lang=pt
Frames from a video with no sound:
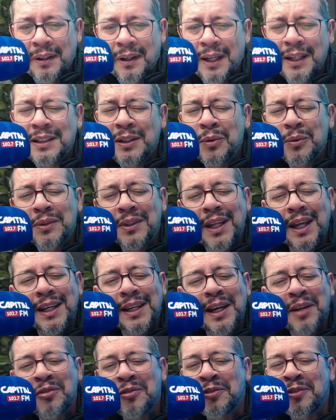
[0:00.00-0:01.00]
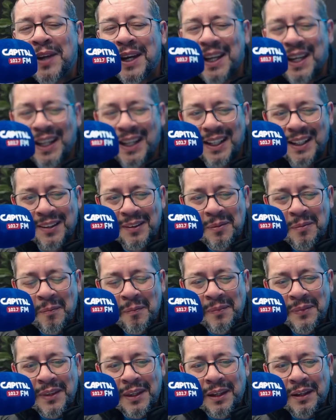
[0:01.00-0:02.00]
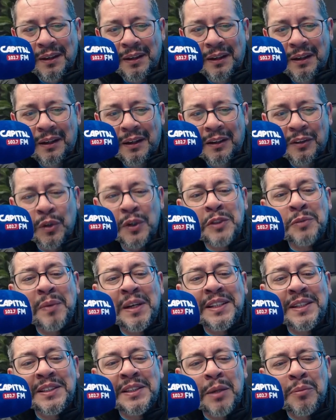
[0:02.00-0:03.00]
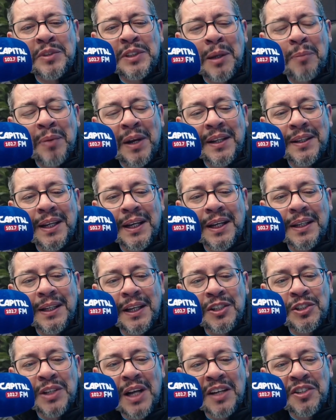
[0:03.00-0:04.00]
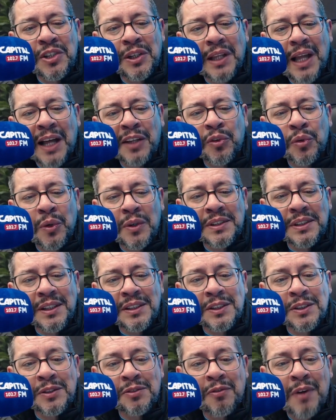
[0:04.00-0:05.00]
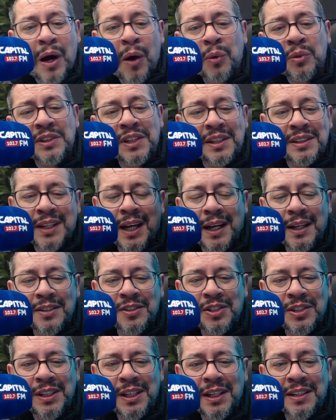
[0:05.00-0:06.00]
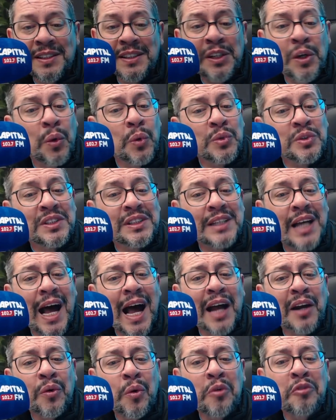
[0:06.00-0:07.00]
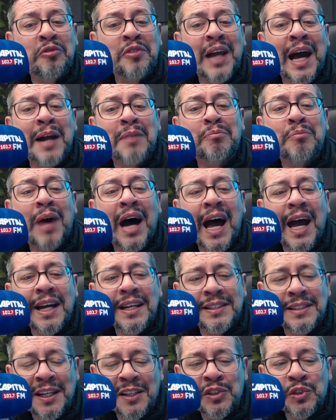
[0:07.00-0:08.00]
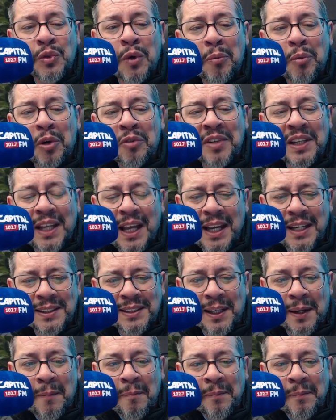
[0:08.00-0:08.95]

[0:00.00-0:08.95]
Então tenha fé. Nós precisamos aprender a deixar de lado nossas falsas garantias e ousar confiar mais em Sua providência.